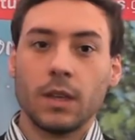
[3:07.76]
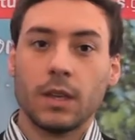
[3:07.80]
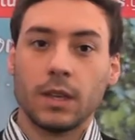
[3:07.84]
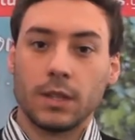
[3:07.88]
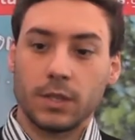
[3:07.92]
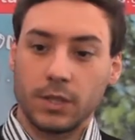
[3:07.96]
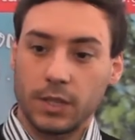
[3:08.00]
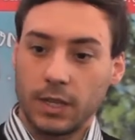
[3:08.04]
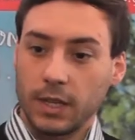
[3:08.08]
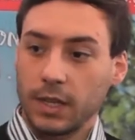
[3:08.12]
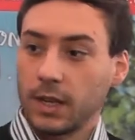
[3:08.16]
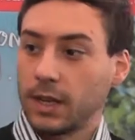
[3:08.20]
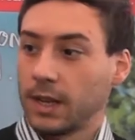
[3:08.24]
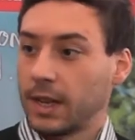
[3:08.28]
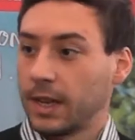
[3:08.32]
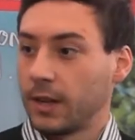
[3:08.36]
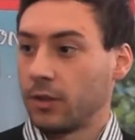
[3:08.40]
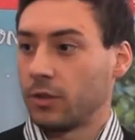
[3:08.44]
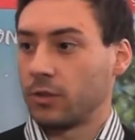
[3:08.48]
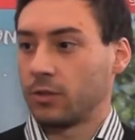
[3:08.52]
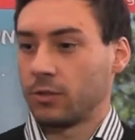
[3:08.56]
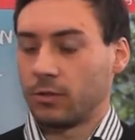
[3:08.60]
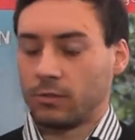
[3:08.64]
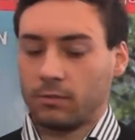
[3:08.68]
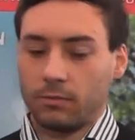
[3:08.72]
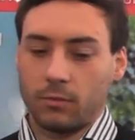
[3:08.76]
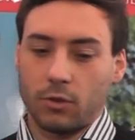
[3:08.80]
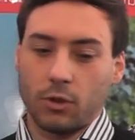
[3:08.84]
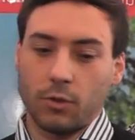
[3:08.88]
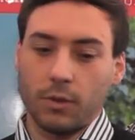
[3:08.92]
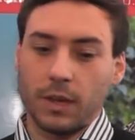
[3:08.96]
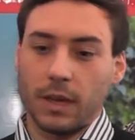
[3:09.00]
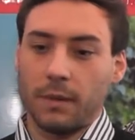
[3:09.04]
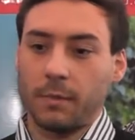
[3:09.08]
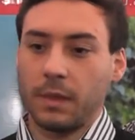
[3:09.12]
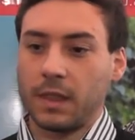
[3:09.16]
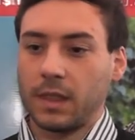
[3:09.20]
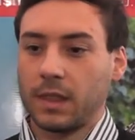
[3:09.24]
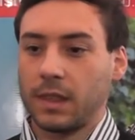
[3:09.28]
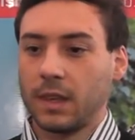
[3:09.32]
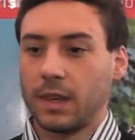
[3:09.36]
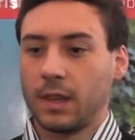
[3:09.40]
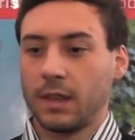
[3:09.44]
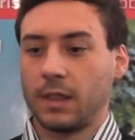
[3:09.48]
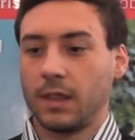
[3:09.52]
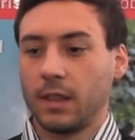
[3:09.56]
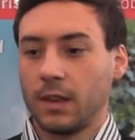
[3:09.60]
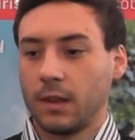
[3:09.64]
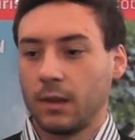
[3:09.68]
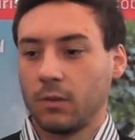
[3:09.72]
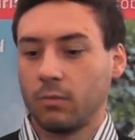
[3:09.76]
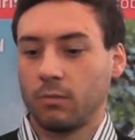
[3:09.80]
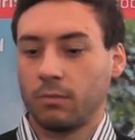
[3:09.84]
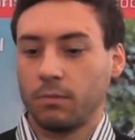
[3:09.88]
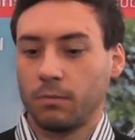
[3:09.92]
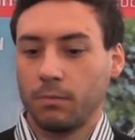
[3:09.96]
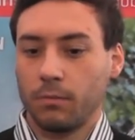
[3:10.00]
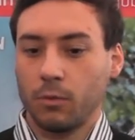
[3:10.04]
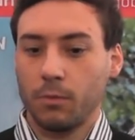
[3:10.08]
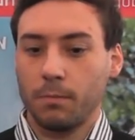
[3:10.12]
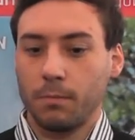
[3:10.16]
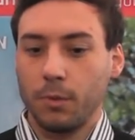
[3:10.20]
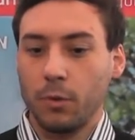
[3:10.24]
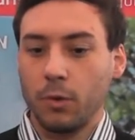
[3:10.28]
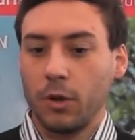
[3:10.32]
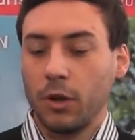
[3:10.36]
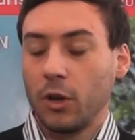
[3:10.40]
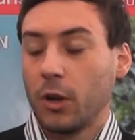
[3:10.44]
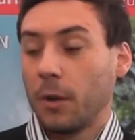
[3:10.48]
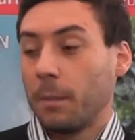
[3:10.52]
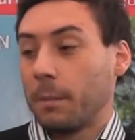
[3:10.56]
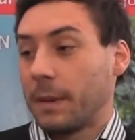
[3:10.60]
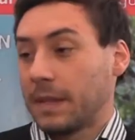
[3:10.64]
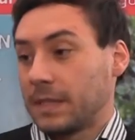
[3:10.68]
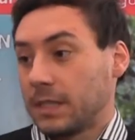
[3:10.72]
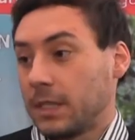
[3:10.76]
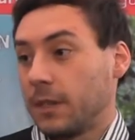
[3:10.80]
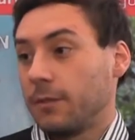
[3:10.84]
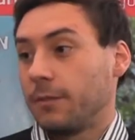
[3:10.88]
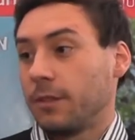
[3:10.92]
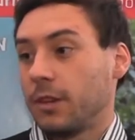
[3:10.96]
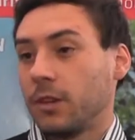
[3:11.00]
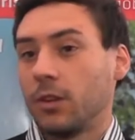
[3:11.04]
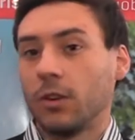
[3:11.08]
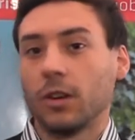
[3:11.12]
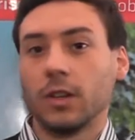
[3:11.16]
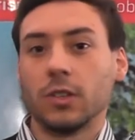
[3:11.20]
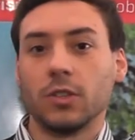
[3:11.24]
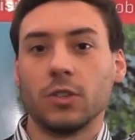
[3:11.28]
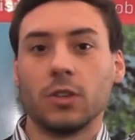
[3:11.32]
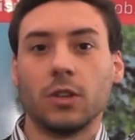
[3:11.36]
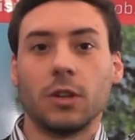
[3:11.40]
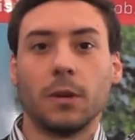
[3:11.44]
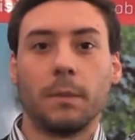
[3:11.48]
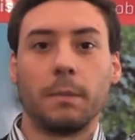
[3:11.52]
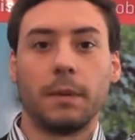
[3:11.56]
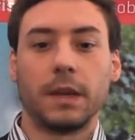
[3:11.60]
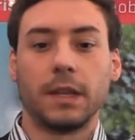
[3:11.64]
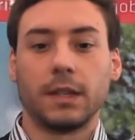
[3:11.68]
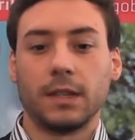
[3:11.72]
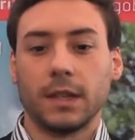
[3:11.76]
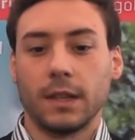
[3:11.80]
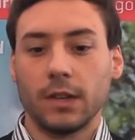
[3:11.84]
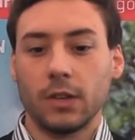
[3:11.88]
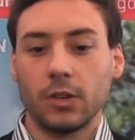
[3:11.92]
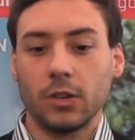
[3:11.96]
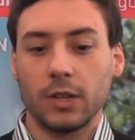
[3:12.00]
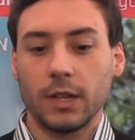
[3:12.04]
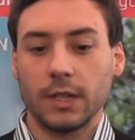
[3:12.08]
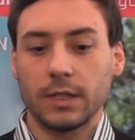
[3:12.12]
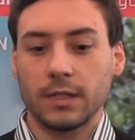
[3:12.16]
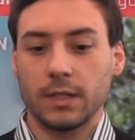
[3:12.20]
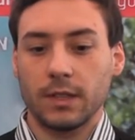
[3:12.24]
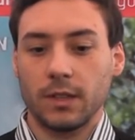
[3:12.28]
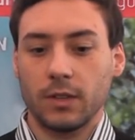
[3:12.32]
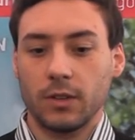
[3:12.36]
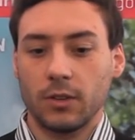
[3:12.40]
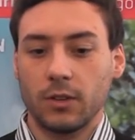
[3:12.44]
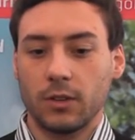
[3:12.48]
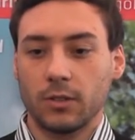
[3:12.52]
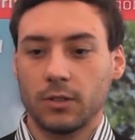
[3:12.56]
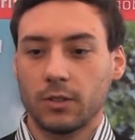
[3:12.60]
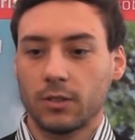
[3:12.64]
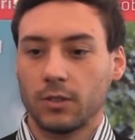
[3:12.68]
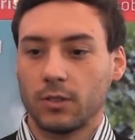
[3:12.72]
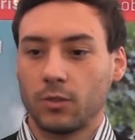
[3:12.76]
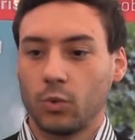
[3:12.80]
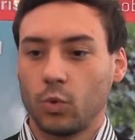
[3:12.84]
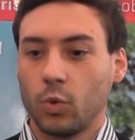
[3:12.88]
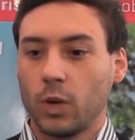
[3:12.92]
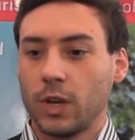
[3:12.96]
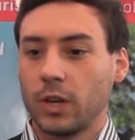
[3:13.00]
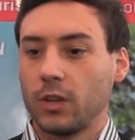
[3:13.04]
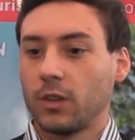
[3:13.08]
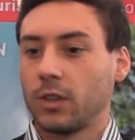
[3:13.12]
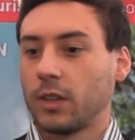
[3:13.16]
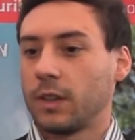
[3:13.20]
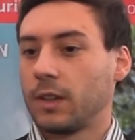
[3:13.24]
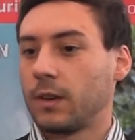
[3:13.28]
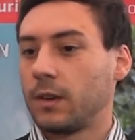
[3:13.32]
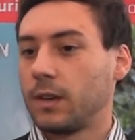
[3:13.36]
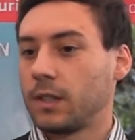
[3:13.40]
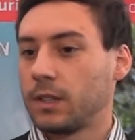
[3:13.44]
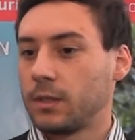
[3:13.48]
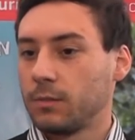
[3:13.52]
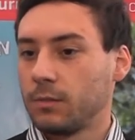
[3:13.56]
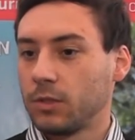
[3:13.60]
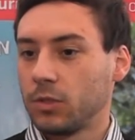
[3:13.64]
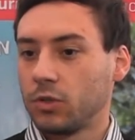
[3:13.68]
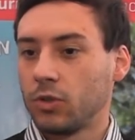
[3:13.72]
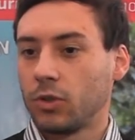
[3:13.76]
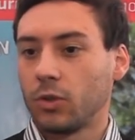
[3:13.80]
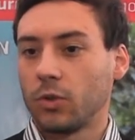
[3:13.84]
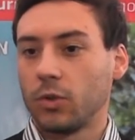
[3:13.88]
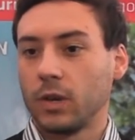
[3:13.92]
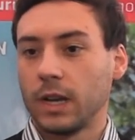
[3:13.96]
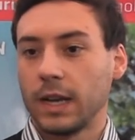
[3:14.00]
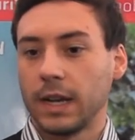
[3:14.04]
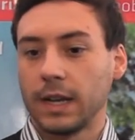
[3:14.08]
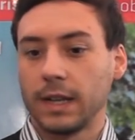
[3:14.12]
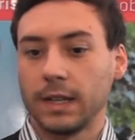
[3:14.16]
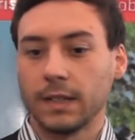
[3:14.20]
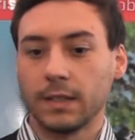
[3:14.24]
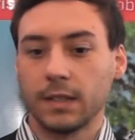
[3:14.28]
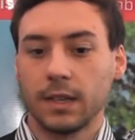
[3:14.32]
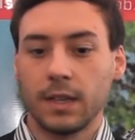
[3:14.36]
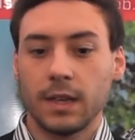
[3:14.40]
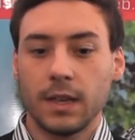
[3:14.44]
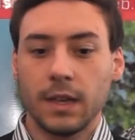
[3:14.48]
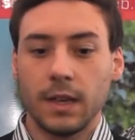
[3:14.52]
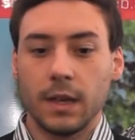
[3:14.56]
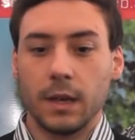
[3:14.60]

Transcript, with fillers: Sí, claro. Obviamente tiene un, un público específico que son los prestadores y los dueños de establecimientos rurales,